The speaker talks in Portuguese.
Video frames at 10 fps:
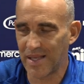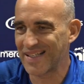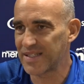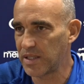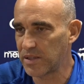
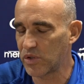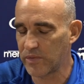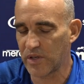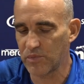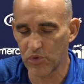assim, se eu
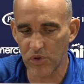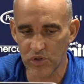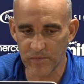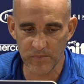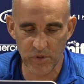tiver os meus
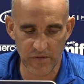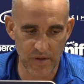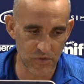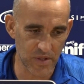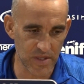jogadores
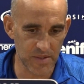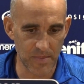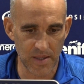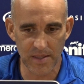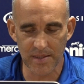motivados durante a
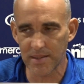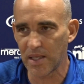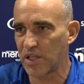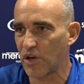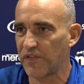semana,
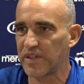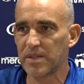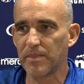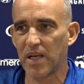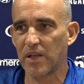sei que ao fim de
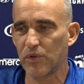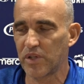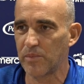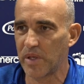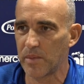semana vou
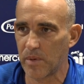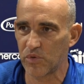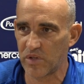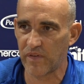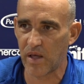ter uma equipa
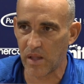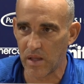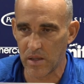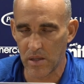motivada.